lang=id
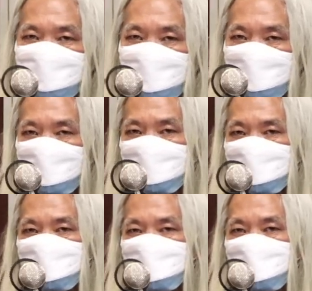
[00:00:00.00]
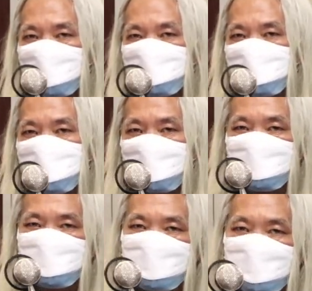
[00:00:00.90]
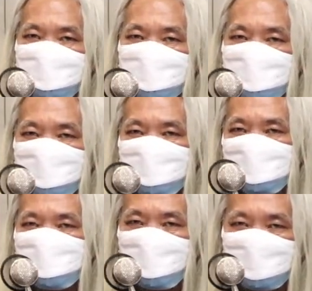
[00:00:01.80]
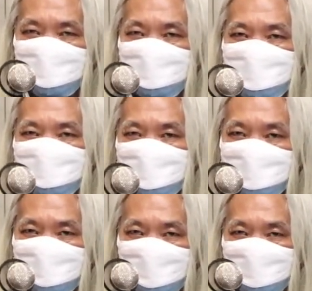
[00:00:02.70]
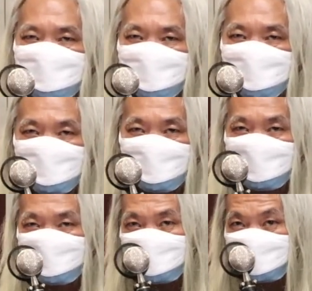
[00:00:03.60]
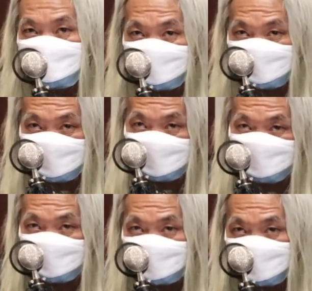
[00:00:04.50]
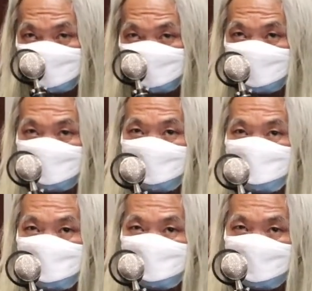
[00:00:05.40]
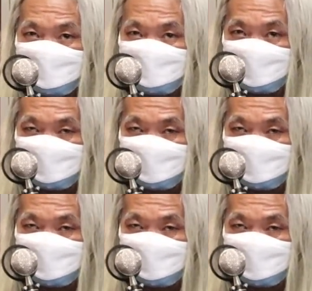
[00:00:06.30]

Katakanlah identifikasi saja Tandiwi apa yang dilakukan, Harry dan kawan-kawan apa yang dilakukan, Sanggar Matahari seperti apa, dulu ada sound,